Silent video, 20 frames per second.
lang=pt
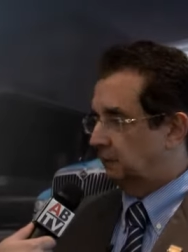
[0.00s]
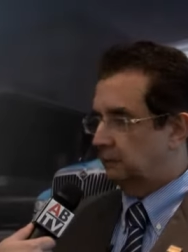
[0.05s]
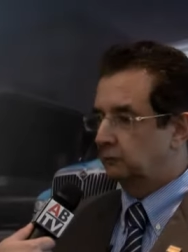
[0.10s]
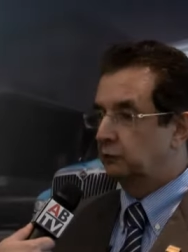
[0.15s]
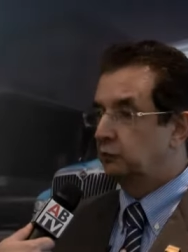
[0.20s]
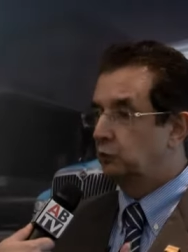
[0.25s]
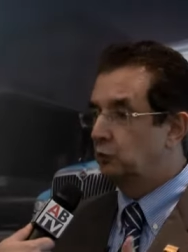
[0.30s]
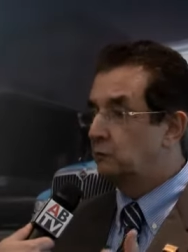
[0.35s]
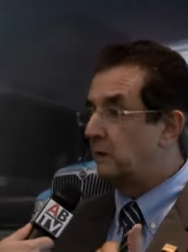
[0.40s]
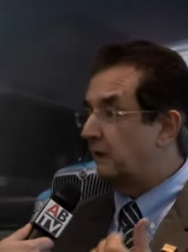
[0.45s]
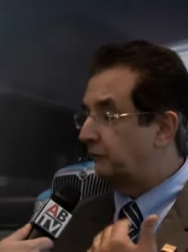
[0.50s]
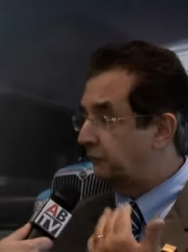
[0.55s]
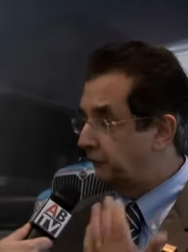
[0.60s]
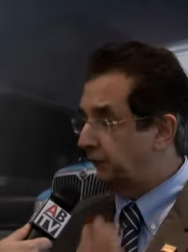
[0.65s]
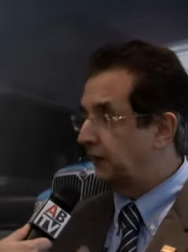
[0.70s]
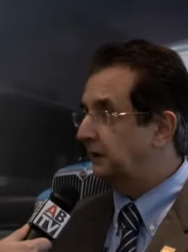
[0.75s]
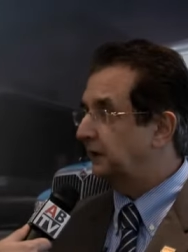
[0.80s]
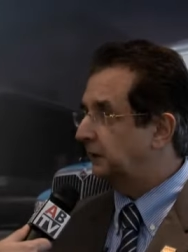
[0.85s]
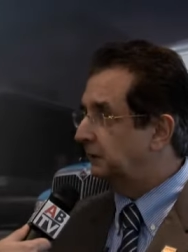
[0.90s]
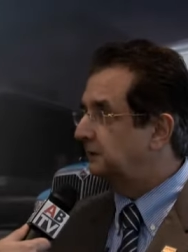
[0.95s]
numa
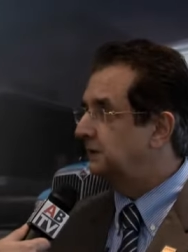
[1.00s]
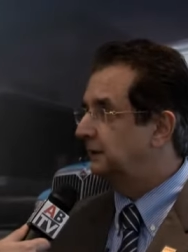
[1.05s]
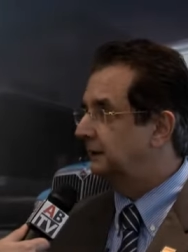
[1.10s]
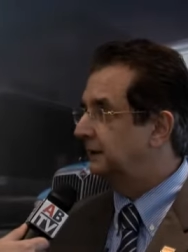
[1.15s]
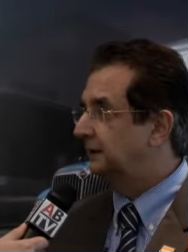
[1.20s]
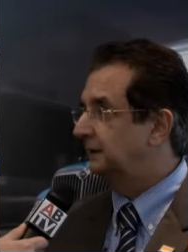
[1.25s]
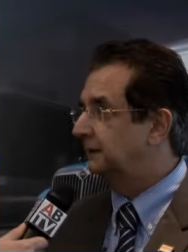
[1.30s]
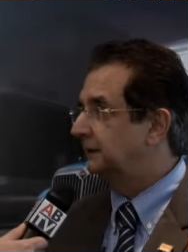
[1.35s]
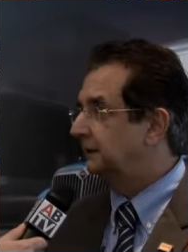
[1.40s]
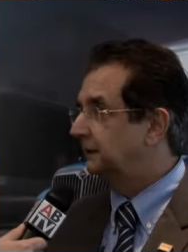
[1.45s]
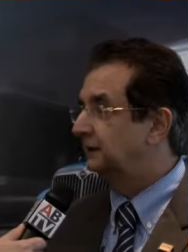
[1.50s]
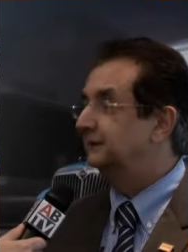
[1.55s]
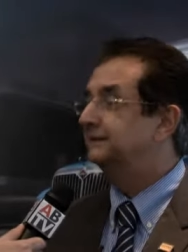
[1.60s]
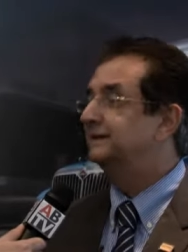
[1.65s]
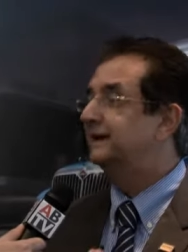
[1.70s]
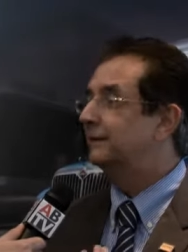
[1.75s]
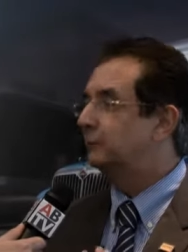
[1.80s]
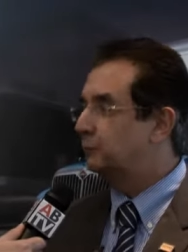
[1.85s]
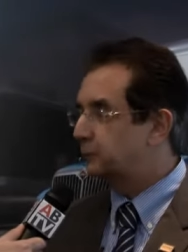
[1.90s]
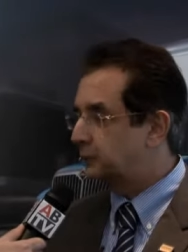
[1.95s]
feira, e
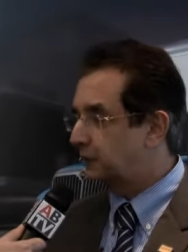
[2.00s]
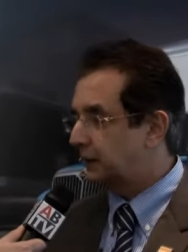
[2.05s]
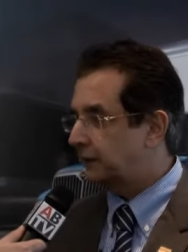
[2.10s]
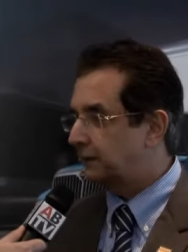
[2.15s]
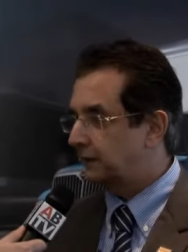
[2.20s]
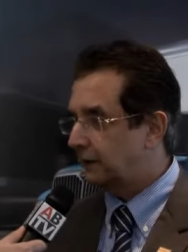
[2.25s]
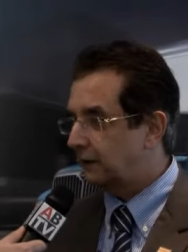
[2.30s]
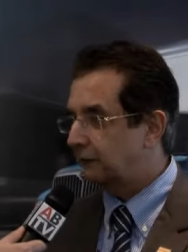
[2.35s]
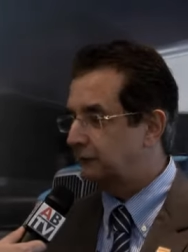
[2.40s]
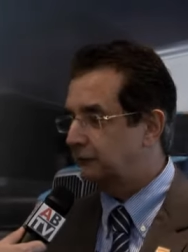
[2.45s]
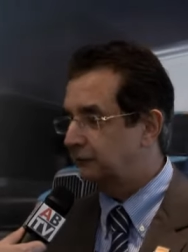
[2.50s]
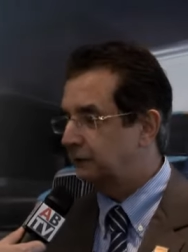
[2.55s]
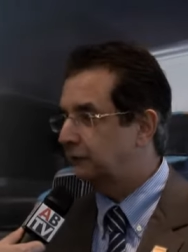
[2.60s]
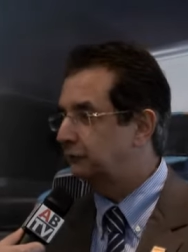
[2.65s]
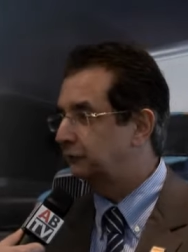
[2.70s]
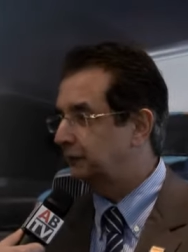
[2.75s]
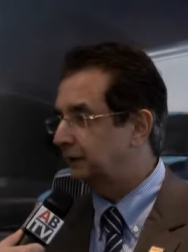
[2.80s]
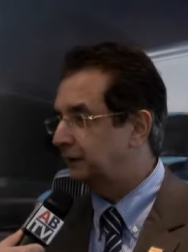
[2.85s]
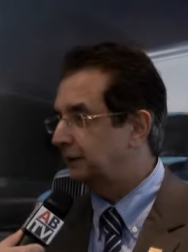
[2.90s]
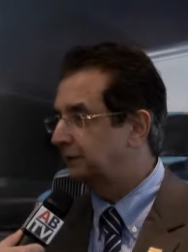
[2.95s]
não por acaso na
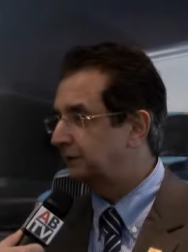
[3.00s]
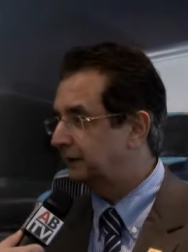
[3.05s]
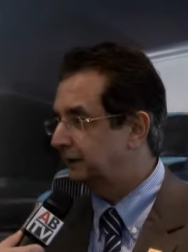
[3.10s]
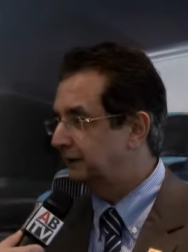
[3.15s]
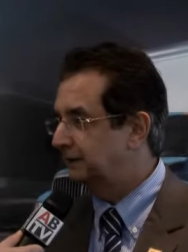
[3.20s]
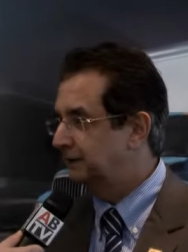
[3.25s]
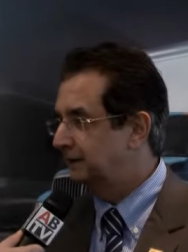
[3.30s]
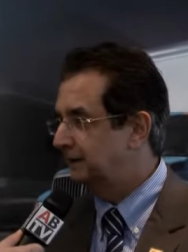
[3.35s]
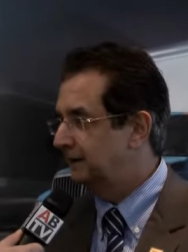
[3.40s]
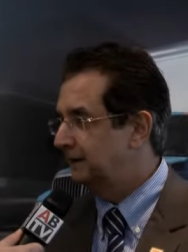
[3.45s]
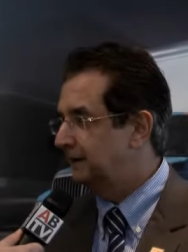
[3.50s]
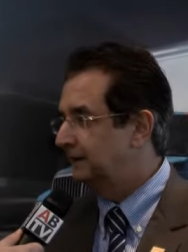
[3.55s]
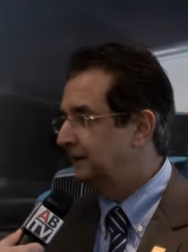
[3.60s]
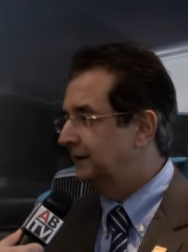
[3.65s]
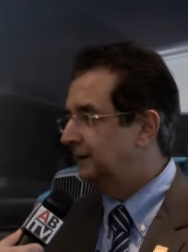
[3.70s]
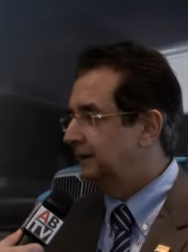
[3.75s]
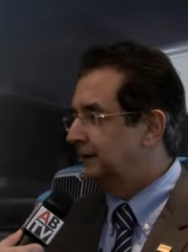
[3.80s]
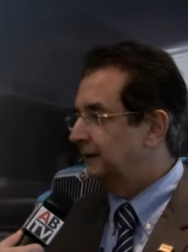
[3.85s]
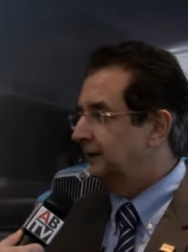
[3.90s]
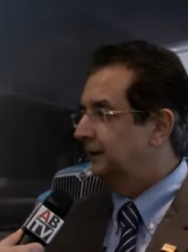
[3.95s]
Fenatran,
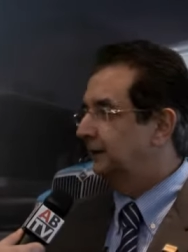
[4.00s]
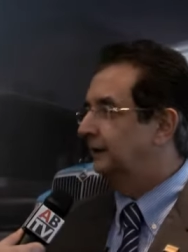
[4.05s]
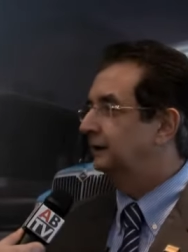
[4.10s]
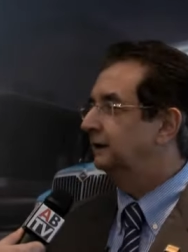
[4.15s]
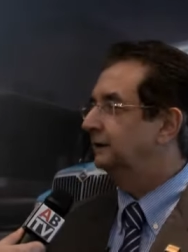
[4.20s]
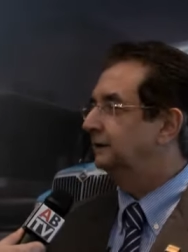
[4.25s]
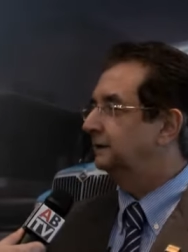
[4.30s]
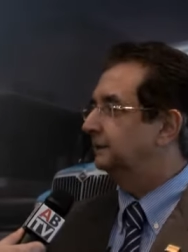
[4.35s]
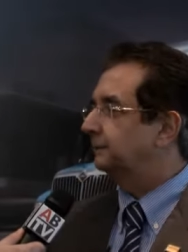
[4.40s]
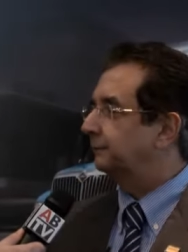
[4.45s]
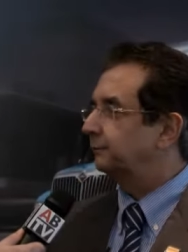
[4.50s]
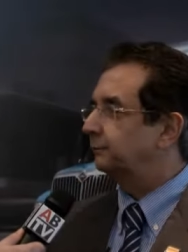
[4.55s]
e